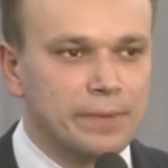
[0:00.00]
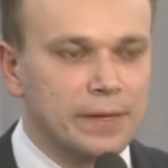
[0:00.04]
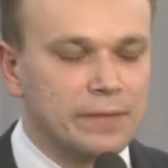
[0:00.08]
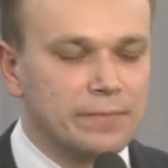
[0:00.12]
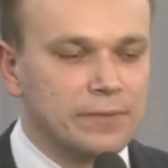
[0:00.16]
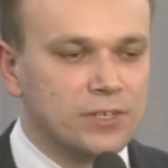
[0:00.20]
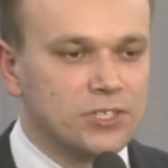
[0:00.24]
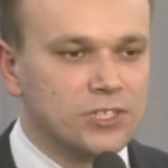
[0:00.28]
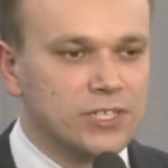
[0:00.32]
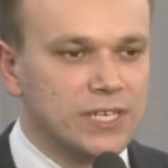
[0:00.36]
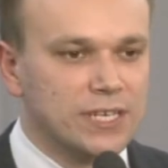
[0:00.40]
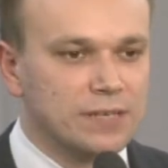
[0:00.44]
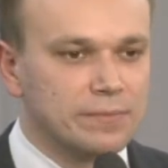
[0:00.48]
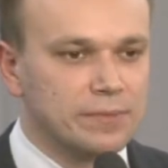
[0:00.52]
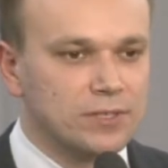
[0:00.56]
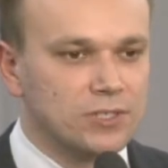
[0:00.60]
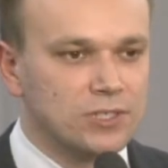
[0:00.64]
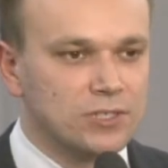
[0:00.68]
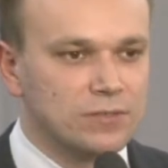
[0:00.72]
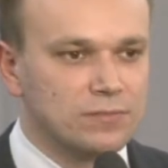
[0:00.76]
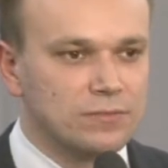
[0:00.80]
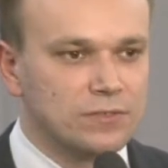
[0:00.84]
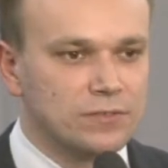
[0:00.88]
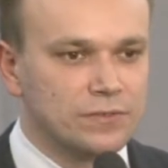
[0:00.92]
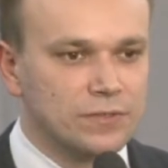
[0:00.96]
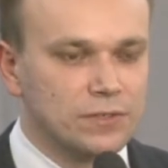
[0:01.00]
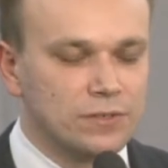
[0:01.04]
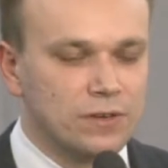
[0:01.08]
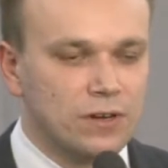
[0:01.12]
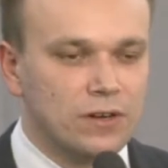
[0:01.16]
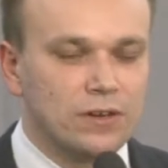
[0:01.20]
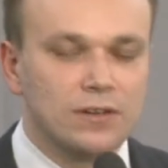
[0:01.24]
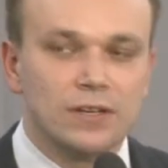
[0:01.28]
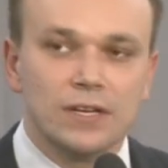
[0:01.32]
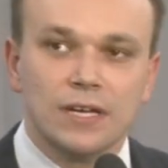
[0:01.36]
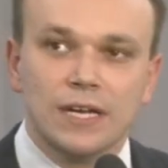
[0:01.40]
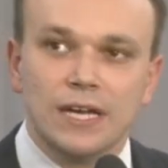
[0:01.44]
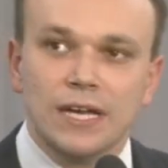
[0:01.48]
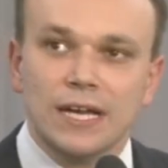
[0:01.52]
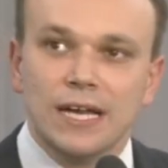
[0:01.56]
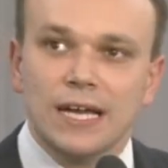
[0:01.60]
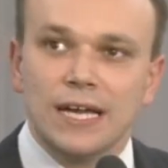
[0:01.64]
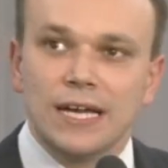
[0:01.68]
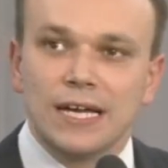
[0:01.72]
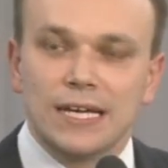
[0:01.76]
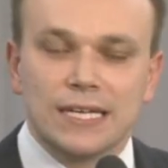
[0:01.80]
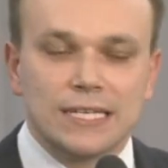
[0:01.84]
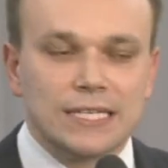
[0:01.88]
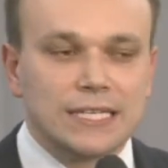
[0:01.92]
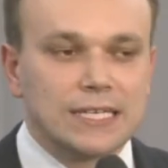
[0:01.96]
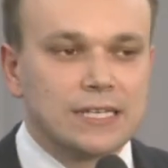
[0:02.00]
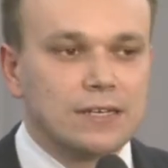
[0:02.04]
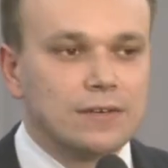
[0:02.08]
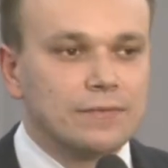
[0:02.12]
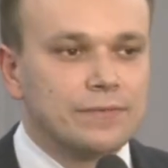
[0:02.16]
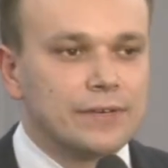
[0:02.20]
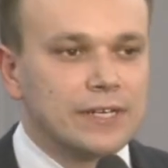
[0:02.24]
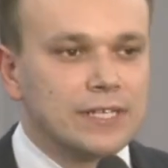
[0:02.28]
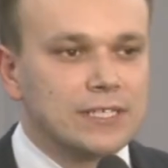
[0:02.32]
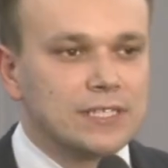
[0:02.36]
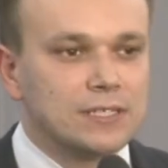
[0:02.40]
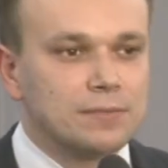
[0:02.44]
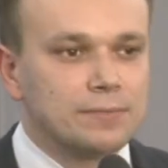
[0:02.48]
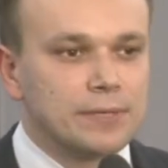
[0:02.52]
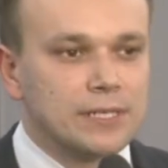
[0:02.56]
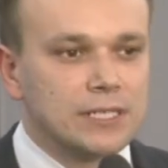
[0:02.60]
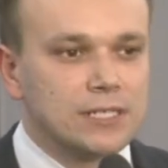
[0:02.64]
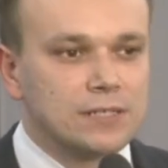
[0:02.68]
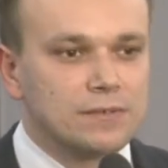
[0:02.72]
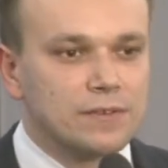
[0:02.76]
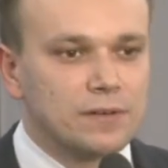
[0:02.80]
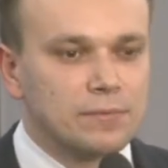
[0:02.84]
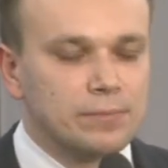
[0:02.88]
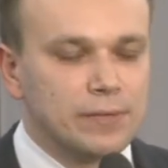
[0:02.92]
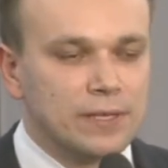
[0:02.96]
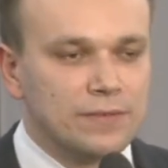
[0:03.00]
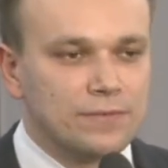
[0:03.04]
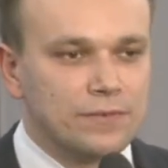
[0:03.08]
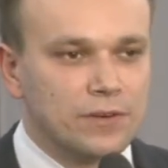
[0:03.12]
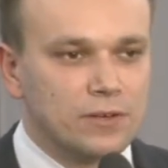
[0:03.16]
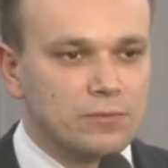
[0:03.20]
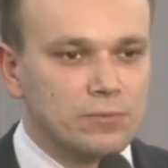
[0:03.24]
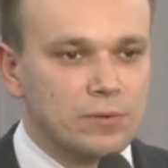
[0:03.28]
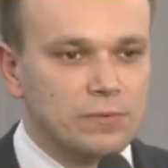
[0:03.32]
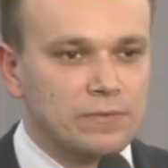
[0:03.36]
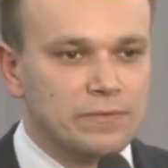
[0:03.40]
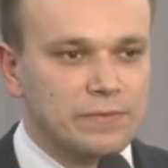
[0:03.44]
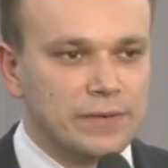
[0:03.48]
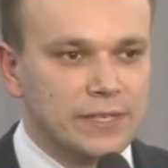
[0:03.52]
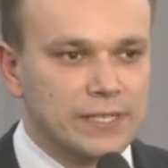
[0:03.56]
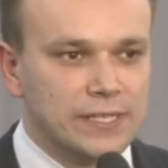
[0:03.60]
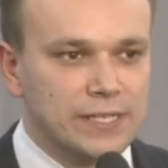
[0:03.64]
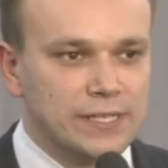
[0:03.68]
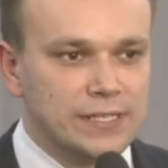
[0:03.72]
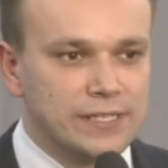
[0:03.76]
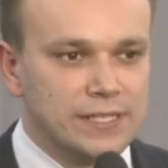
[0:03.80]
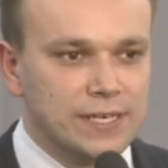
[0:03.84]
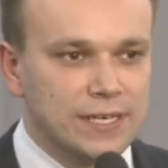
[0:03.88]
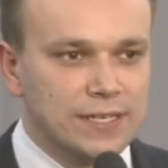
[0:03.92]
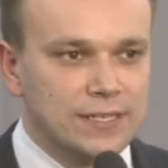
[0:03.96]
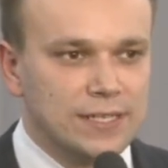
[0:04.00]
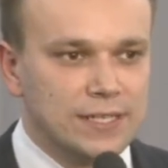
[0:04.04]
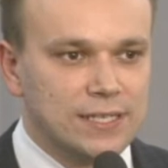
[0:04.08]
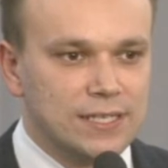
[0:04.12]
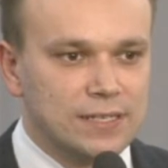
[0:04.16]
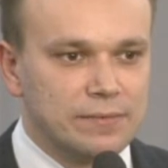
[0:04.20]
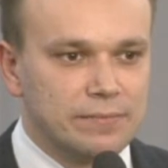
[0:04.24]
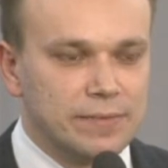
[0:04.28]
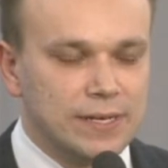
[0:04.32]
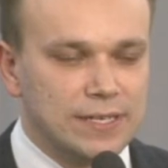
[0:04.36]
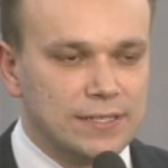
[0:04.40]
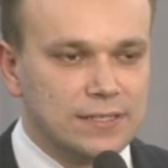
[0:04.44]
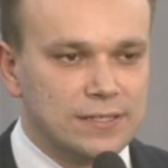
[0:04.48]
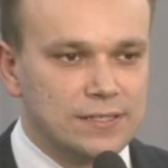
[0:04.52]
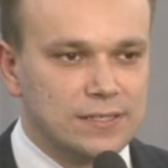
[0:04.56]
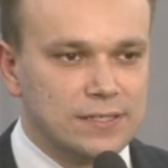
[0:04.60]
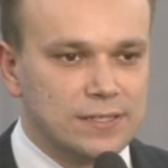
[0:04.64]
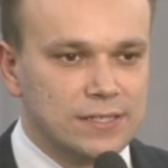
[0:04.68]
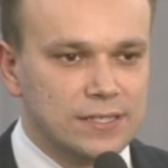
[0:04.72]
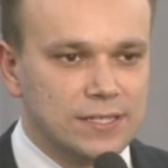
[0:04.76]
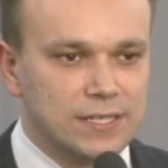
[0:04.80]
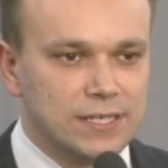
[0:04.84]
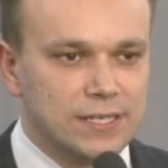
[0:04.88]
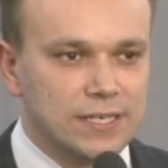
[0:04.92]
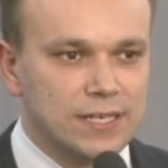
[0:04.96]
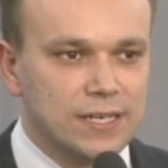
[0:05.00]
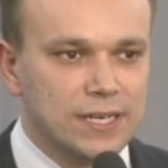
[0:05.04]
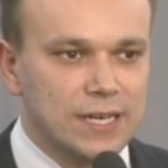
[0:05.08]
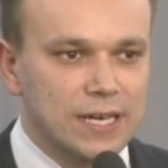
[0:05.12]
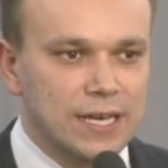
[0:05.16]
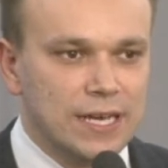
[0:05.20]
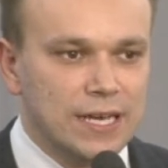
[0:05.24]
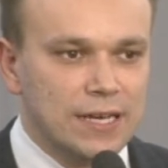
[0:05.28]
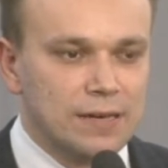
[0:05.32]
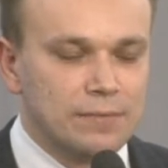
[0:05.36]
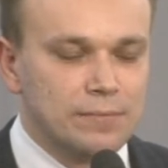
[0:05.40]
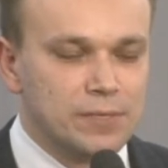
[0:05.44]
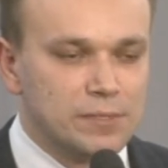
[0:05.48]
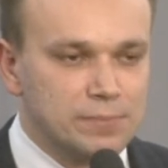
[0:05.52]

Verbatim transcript: Pan marszałek będzie mówił o e, konferencji prasowej Platformy Obywatelskiej na temat e,